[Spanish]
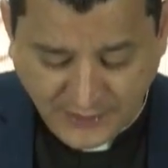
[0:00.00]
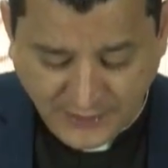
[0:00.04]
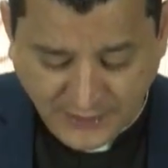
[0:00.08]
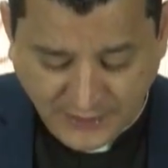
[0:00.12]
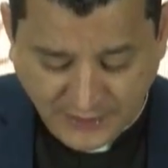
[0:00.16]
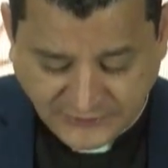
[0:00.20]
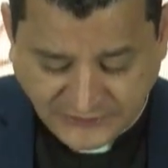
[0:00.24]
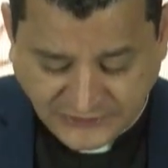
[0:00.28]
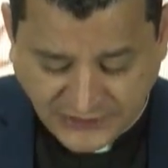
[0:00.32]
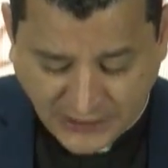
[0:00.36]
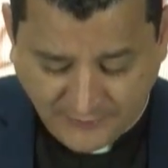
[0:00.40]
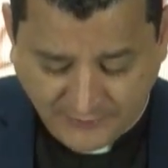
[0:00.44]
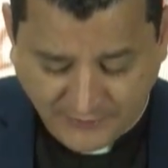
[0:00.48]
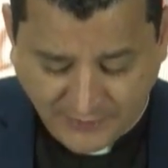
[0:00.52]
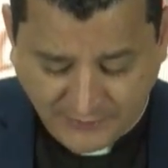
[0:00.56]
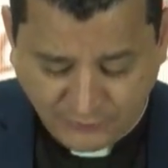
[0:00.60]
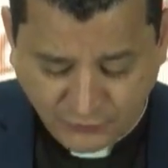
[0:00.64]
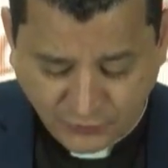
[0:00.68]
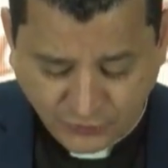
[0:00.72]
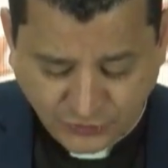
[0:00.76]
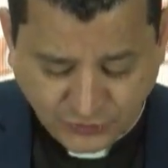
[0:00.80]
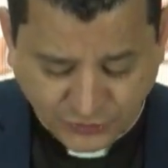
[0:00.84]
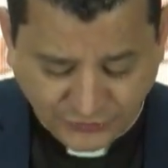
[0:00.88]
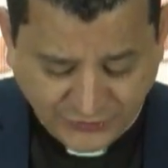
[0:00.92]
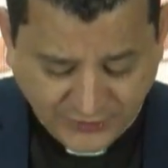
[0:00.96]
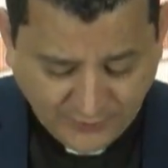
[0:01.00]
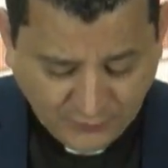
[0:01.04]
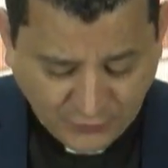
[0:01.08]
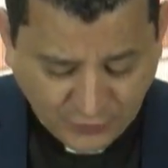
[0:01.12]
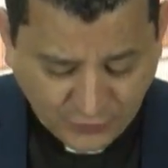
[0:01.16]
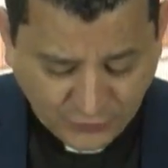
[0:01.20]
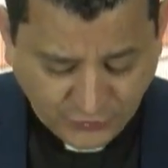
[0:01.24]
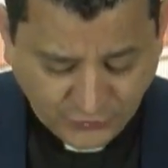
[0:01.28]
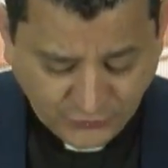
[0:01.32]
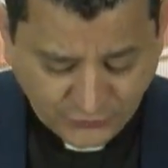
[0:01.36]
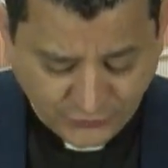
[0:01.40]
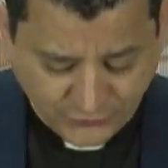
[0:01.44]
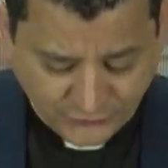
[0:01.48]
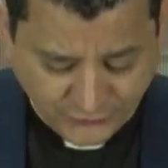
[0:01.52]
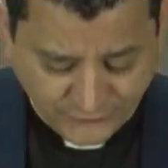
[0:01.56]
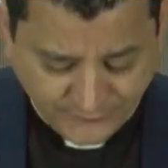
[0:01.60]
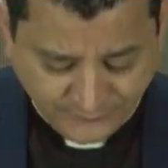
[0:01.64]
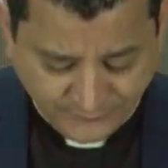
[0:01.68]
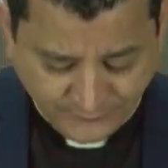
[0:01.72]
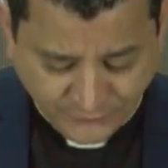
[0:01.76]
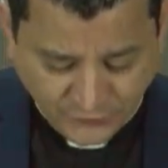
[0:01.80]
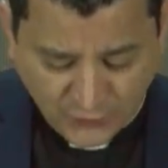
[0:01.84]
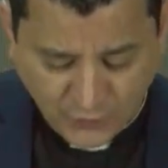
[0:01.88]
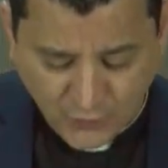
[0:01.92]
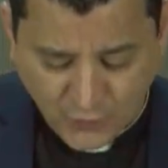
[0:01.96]
echaban muchos demonios,
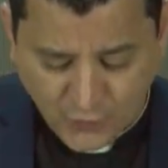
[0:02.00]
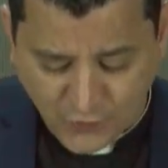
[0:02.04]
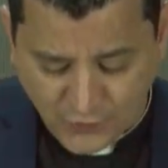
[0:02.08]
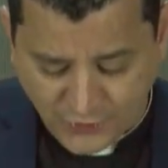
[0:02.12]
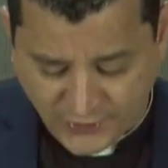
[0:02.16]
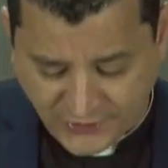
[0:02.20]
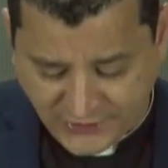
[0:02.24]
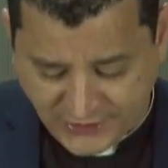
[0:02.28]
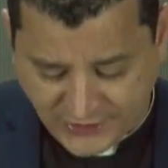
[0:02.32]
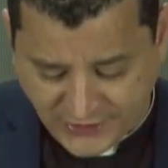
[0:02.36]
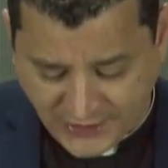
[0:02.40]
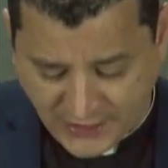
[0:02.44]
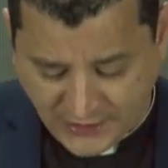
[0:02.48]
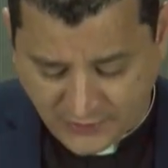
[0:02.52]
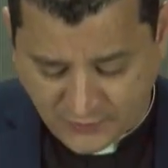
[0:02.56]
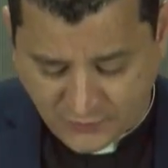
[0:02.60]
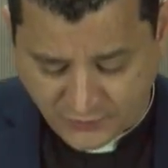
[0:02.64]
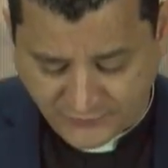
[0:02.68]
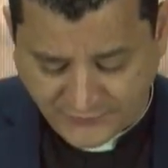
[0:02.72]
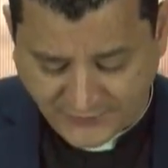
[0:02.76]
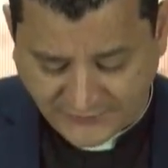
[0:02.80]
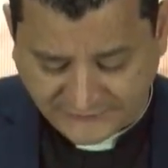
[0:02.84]
ungían con